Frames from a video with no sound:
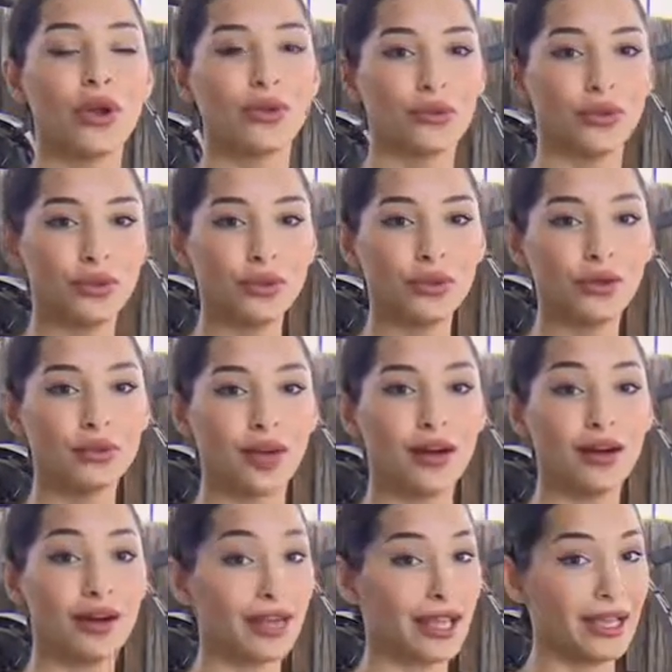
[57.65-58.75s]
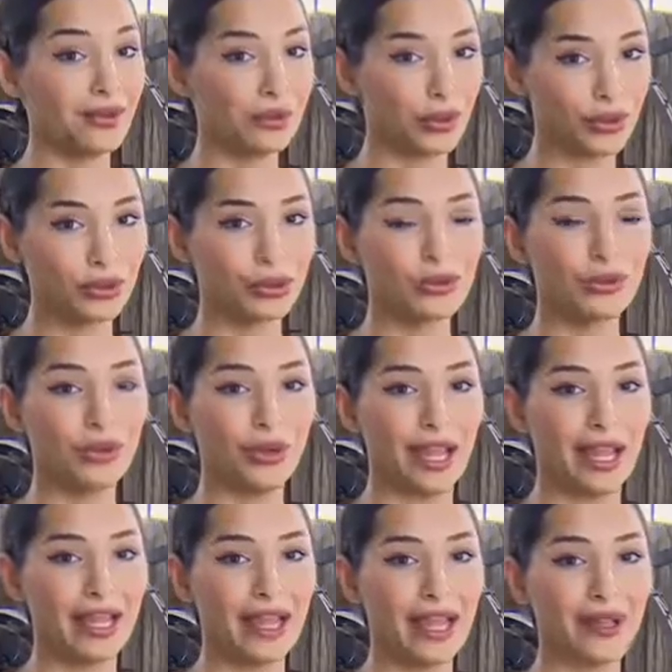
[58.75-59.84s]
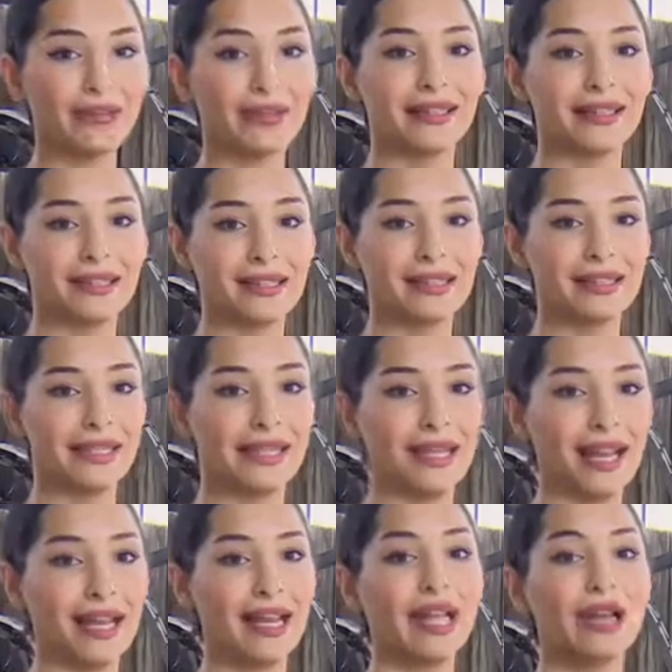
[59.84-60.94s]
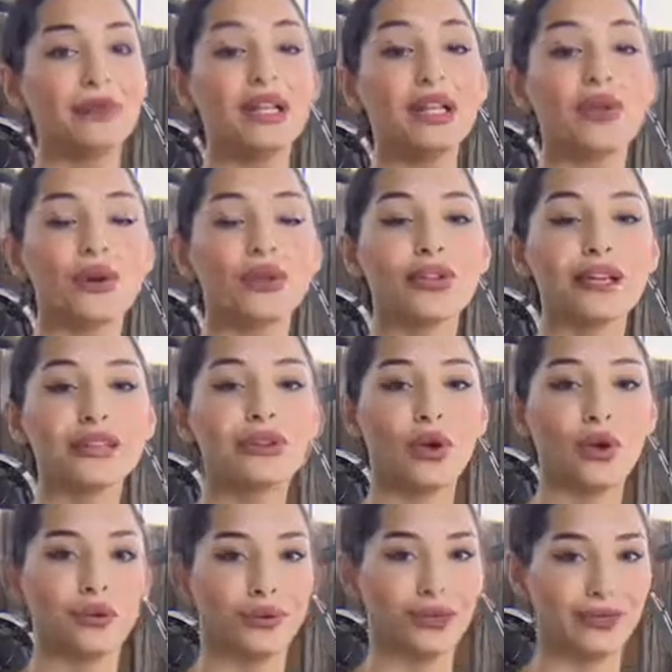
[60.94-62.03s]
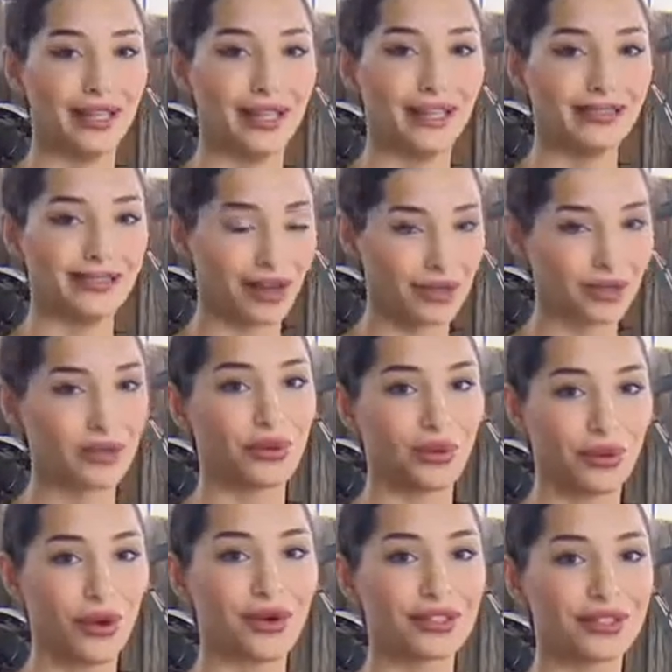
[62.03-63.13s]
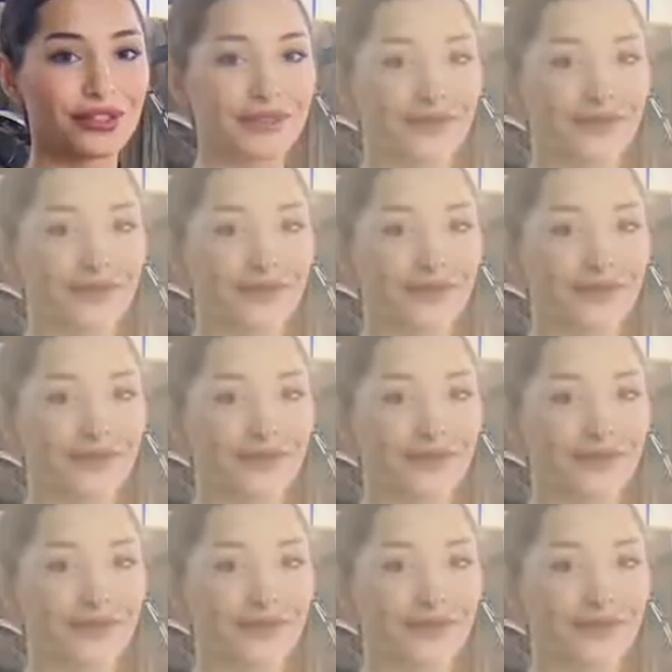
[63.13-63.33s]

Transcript: Gönül Dağ hem türküsüyle hem de dizisiyle milyonların gönlünde taht kuruyor.